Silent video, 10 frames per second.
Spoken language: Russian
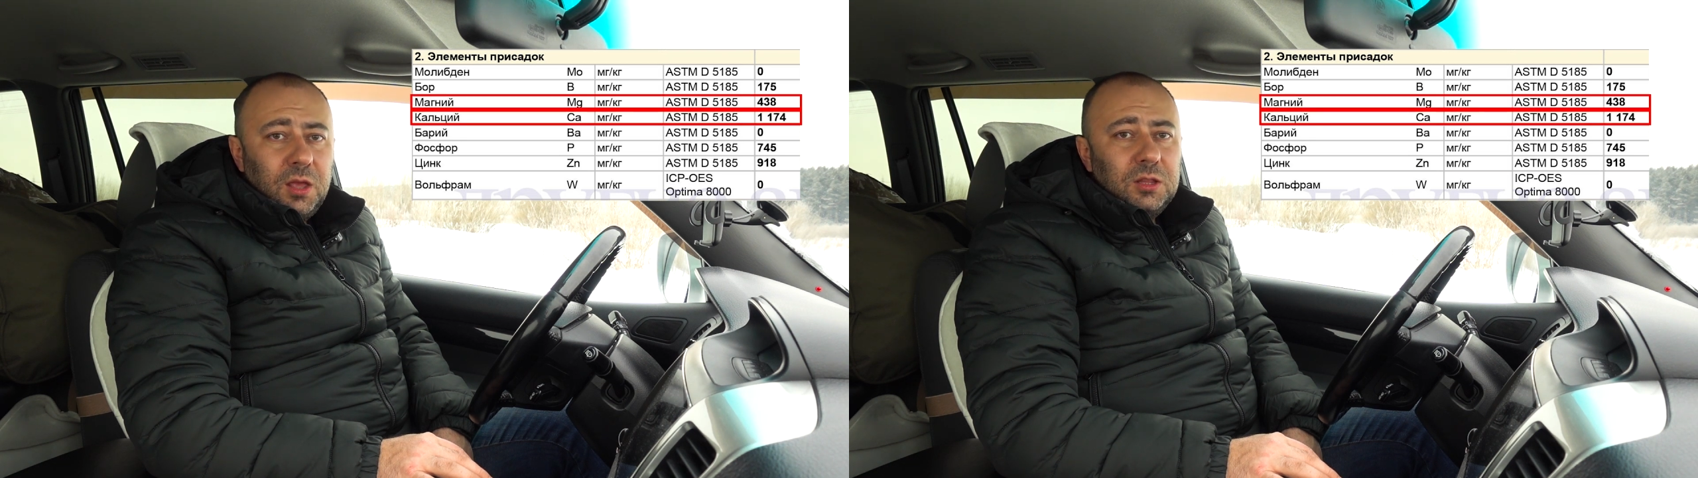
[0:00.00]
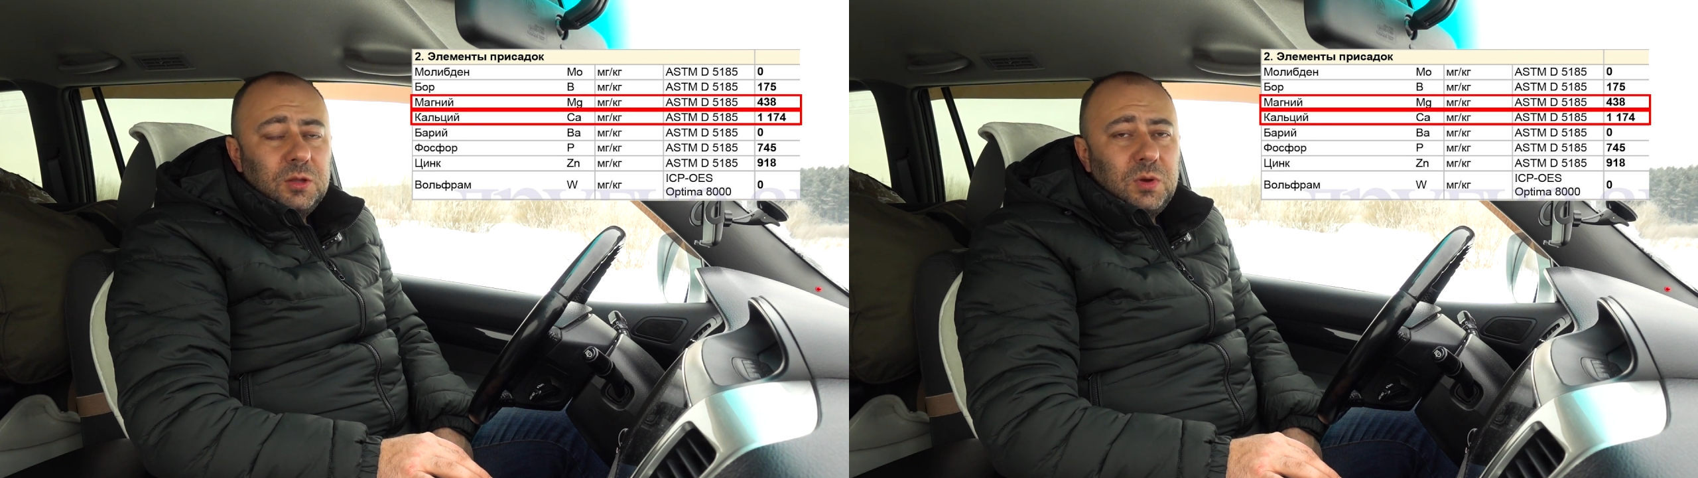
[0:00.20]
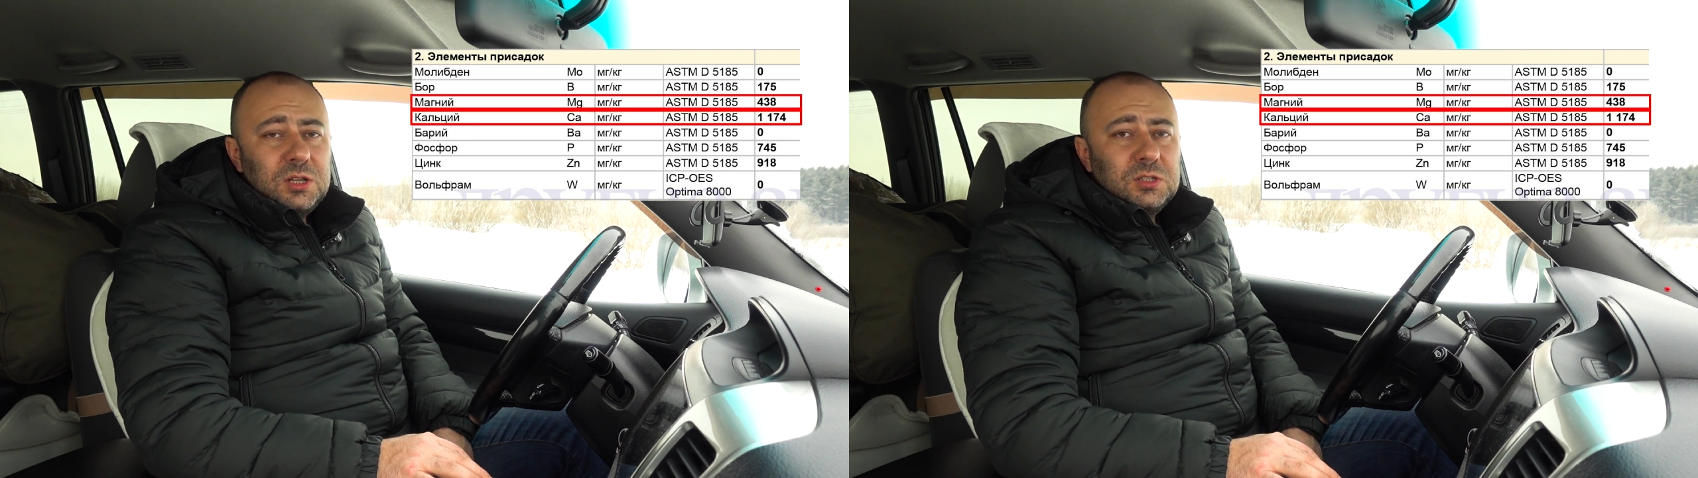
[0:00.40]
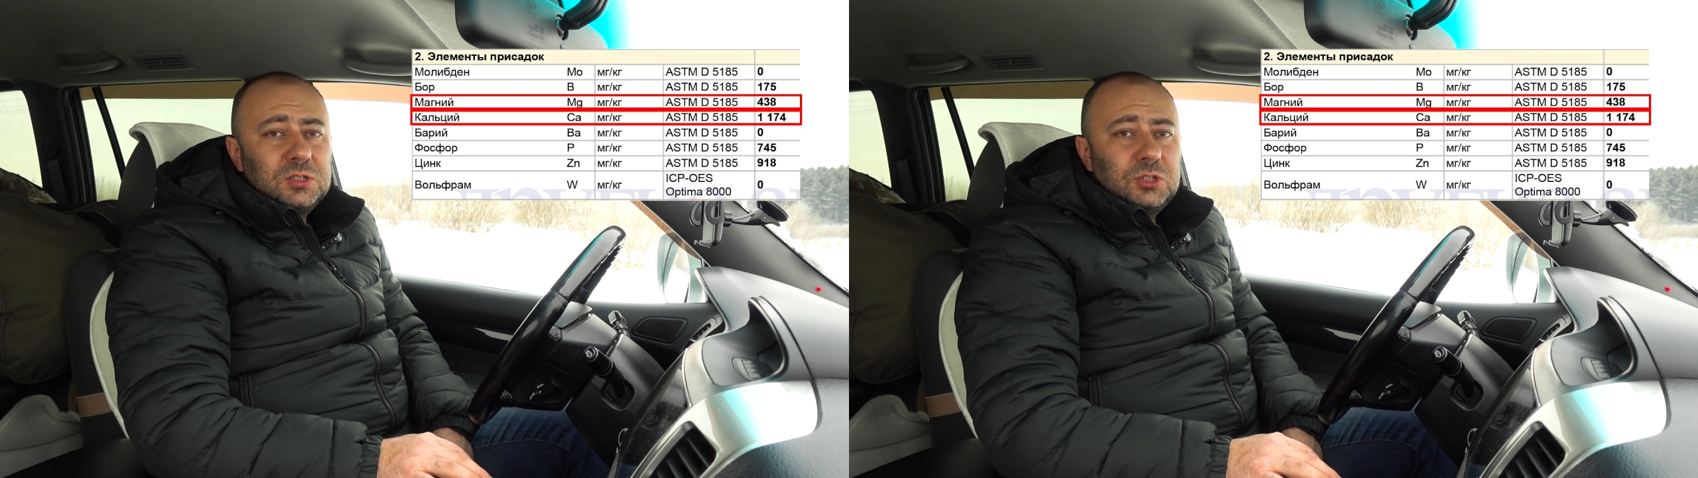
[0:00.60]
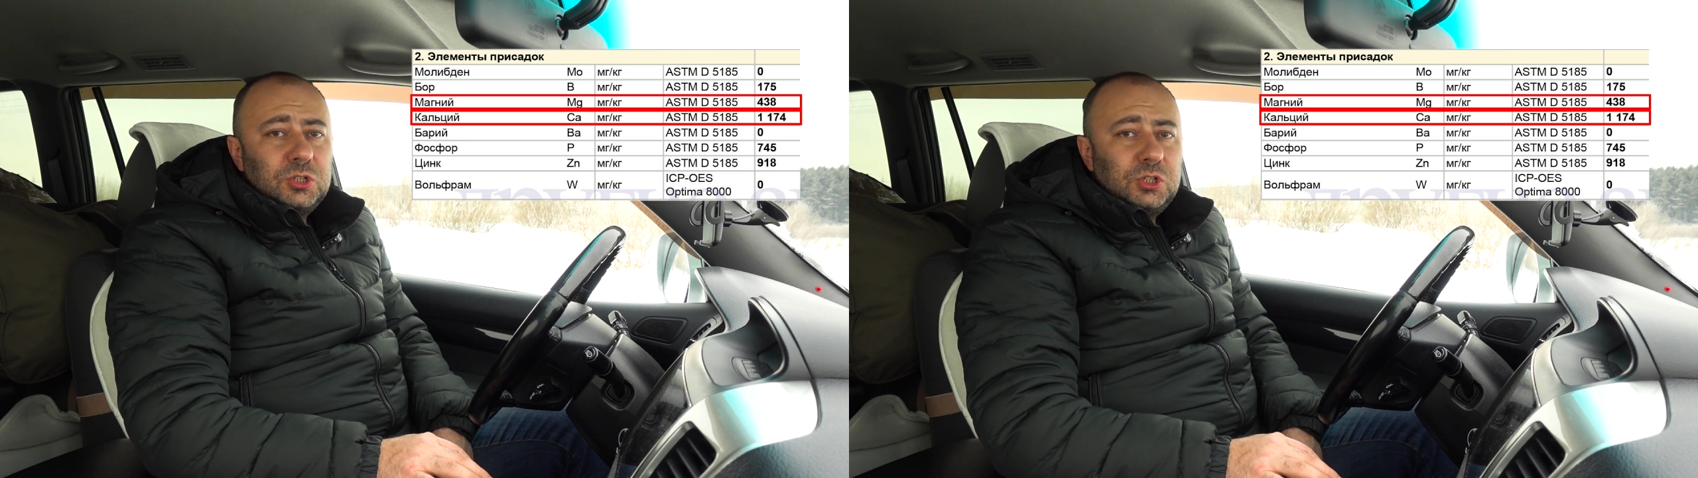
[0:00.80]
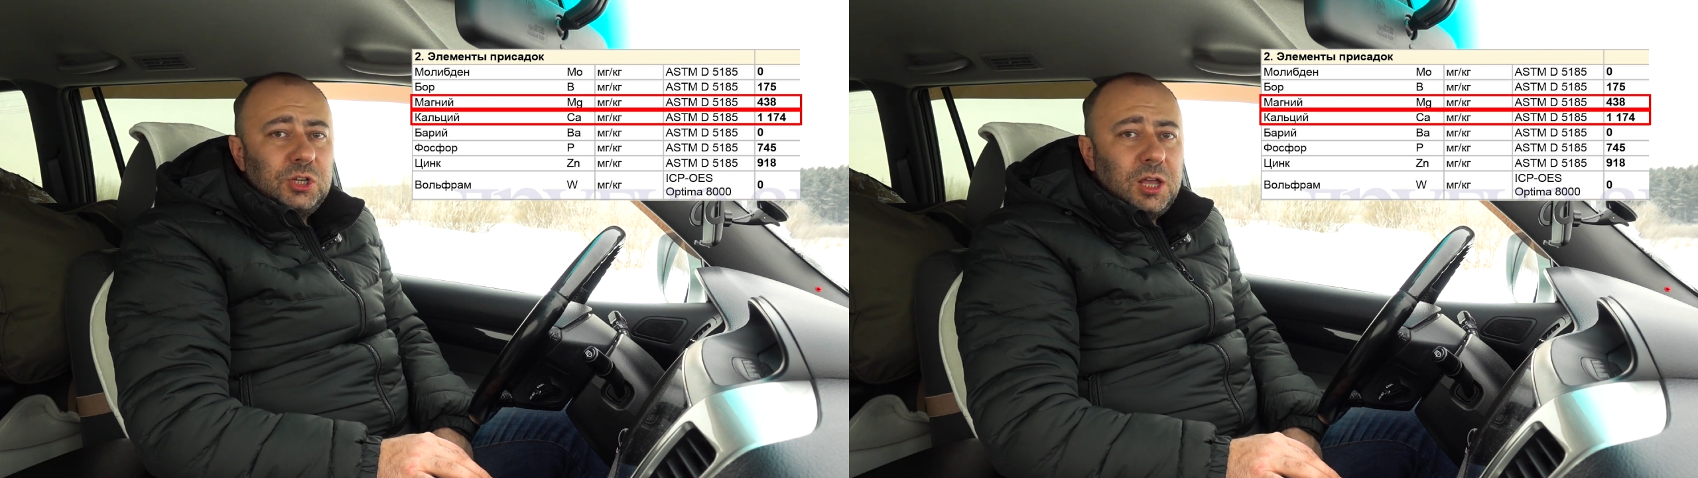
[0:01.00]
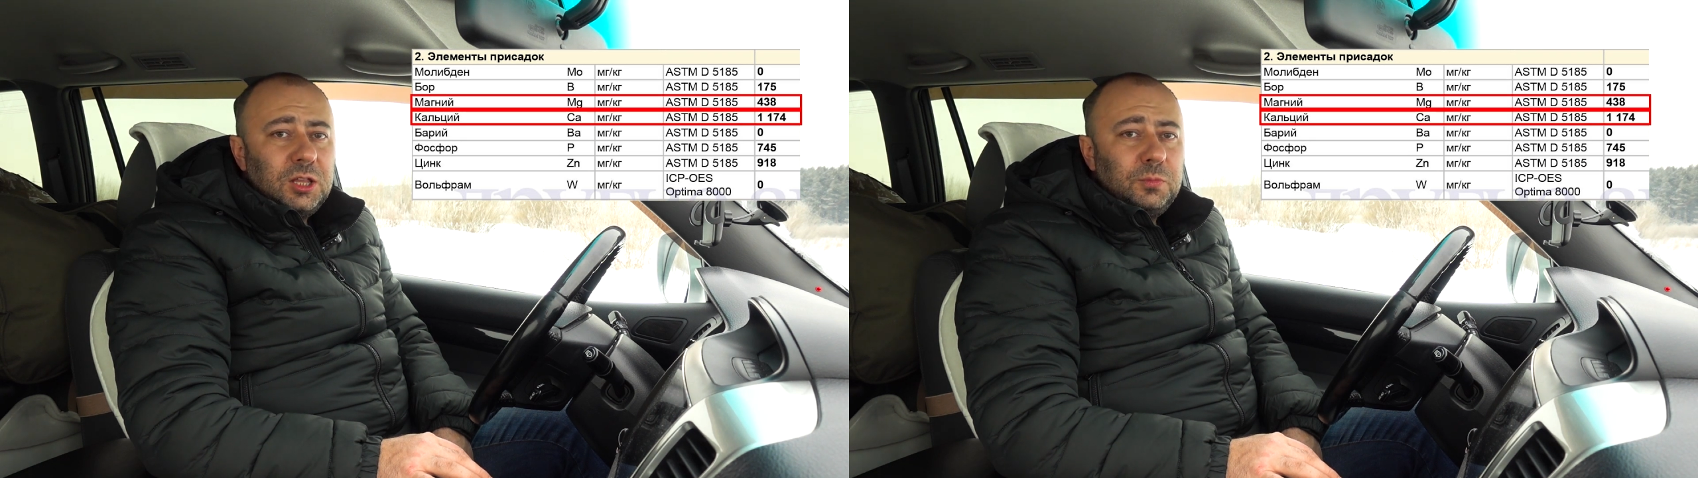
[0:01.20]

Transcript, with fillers: Это масло защищает